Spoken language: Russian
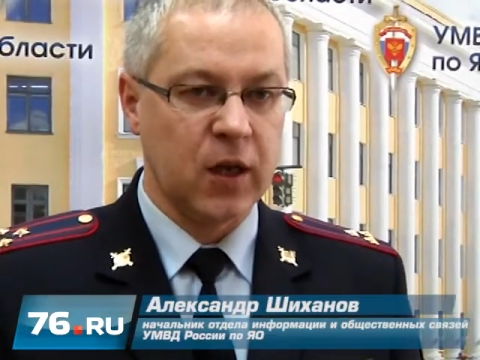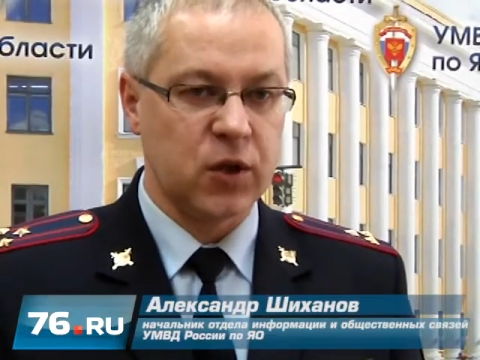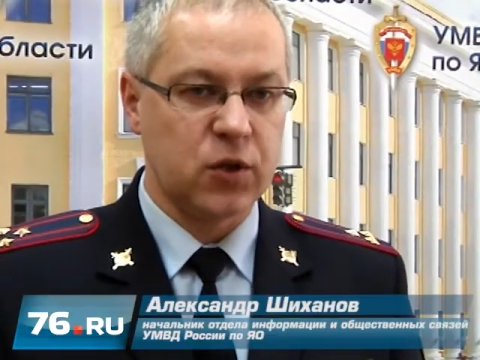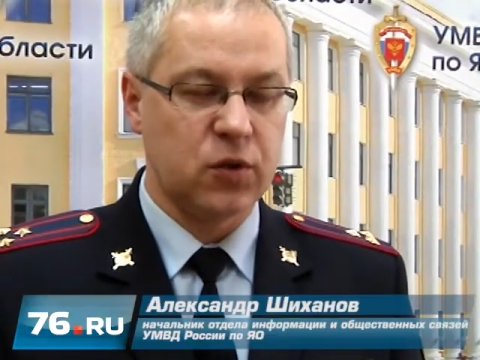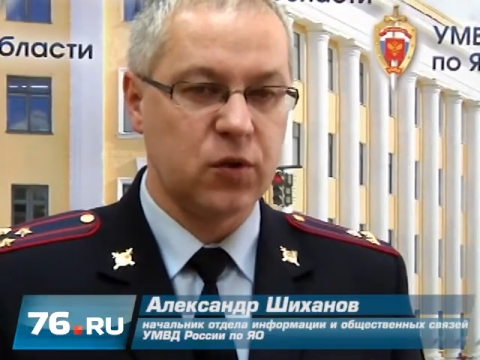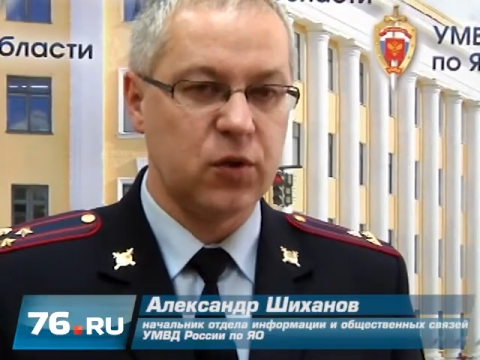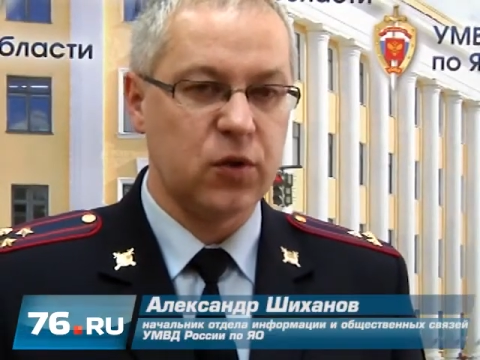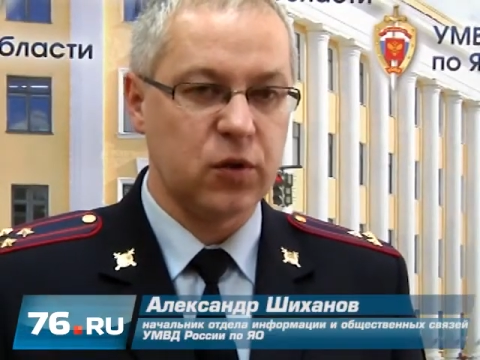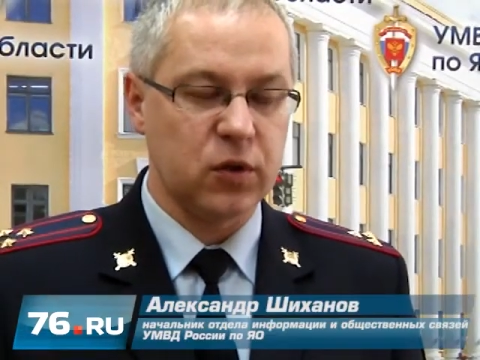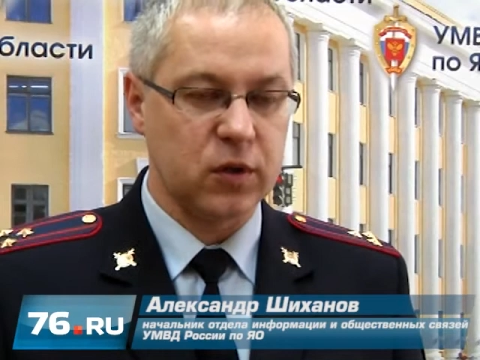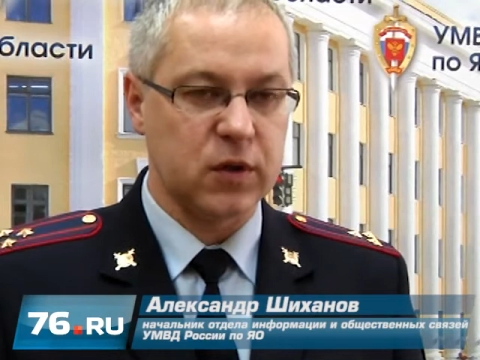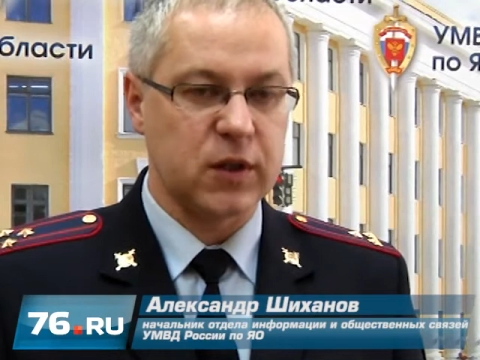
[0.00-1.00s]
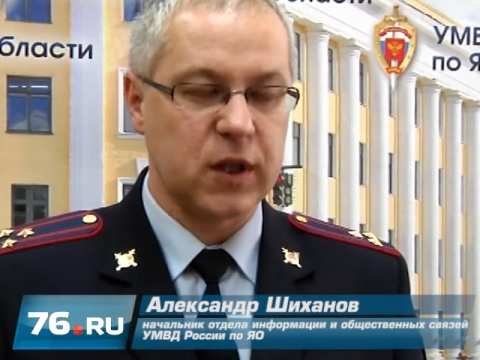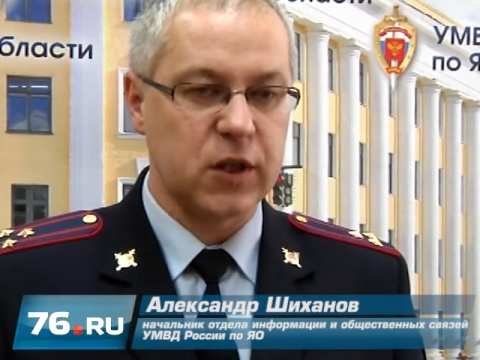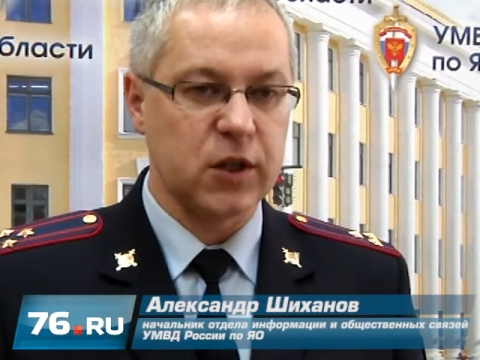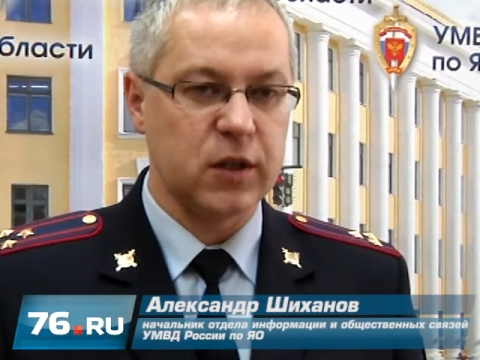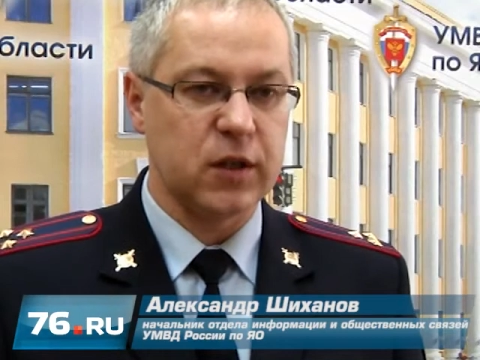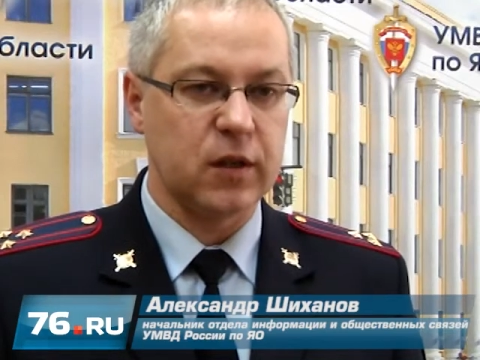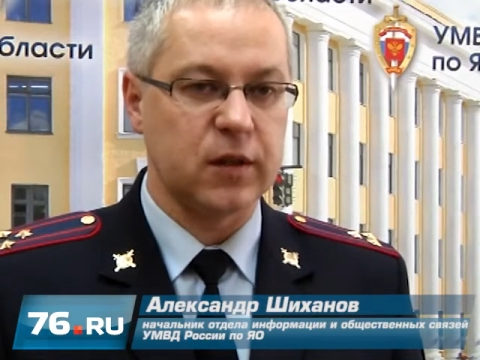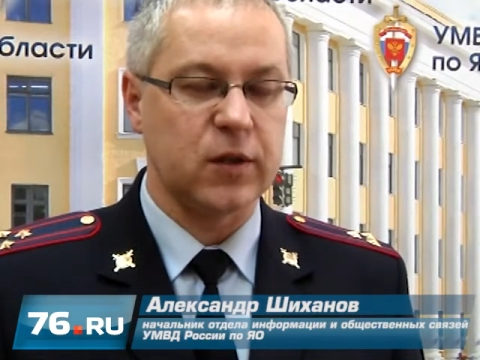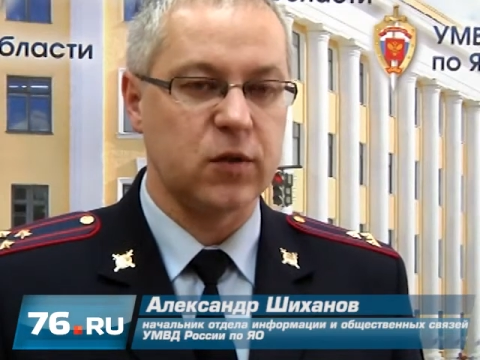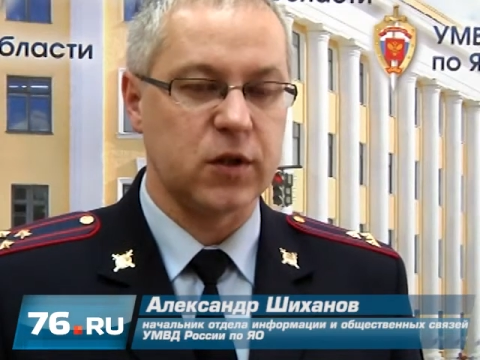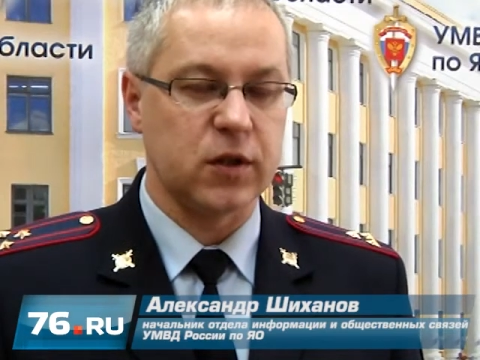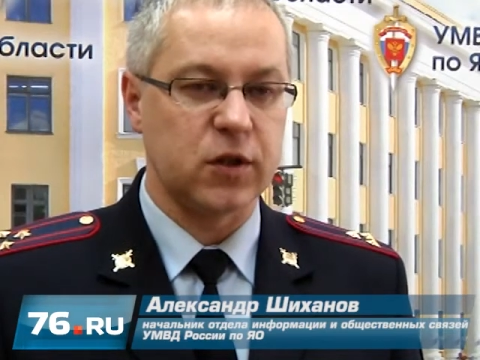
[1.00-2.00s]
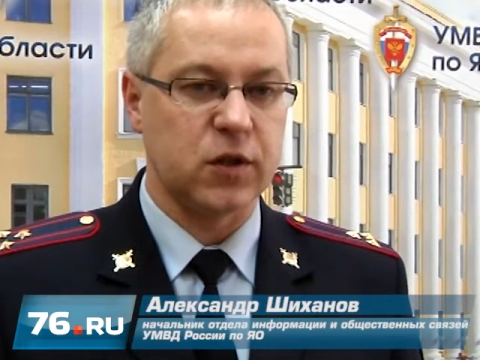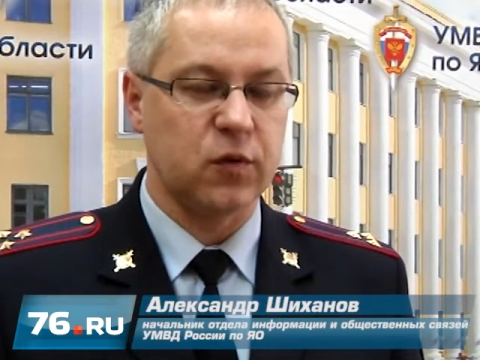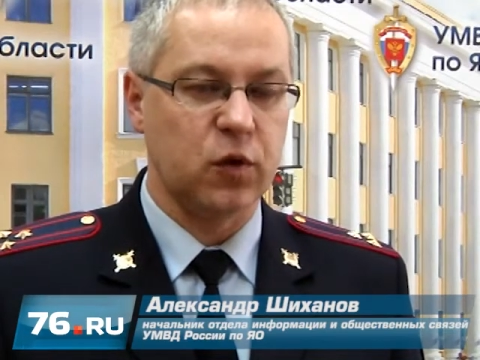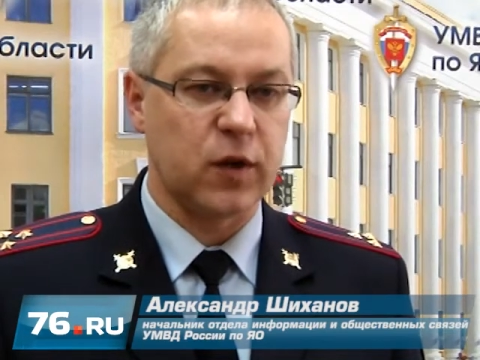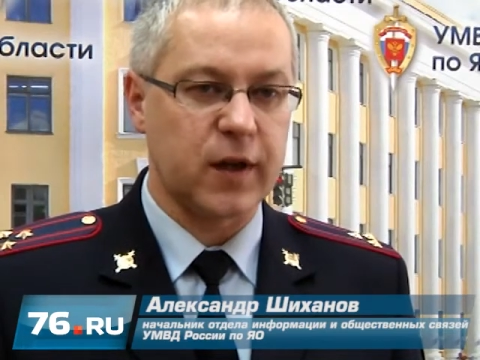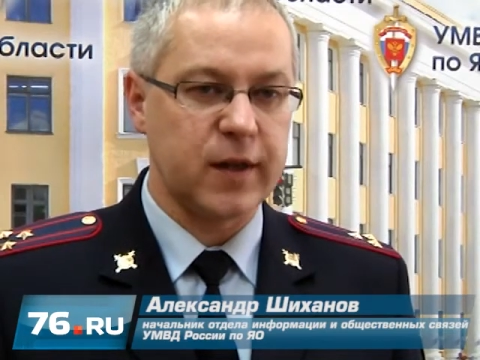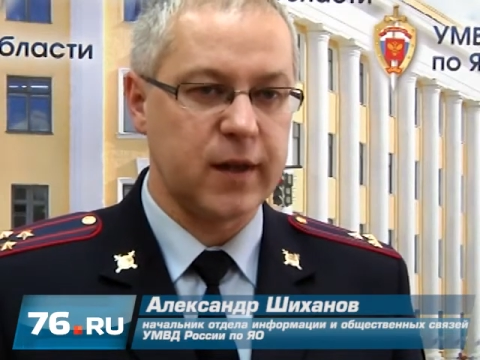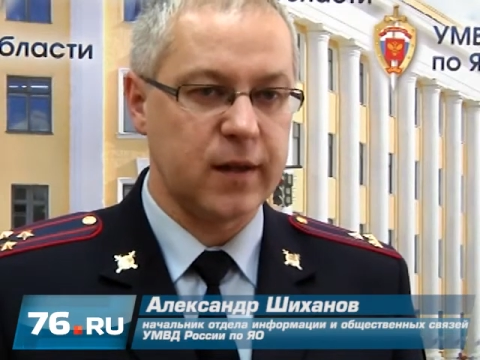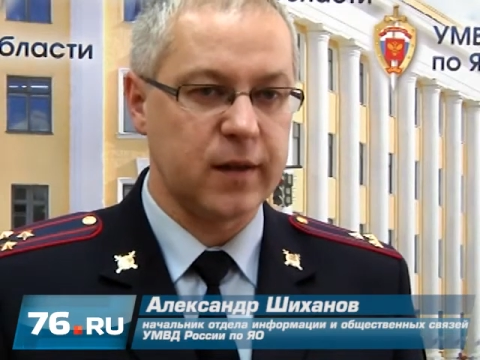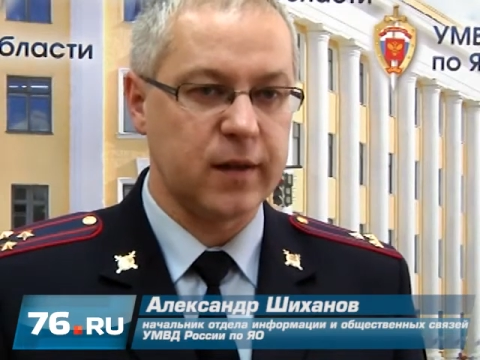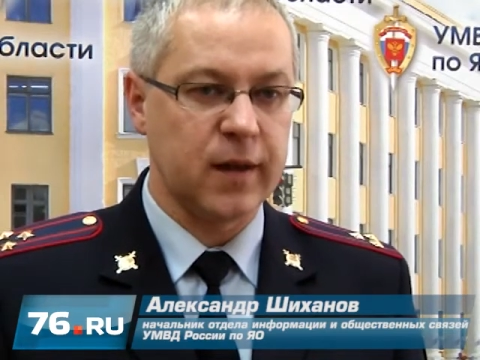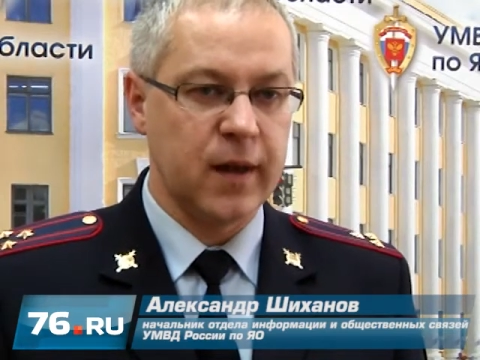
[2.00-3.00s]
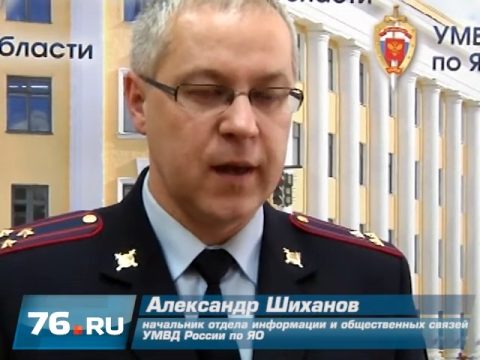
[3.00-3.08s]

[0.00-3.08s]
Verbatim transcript: что ее э, сожитель нанес ей ножевое ранение,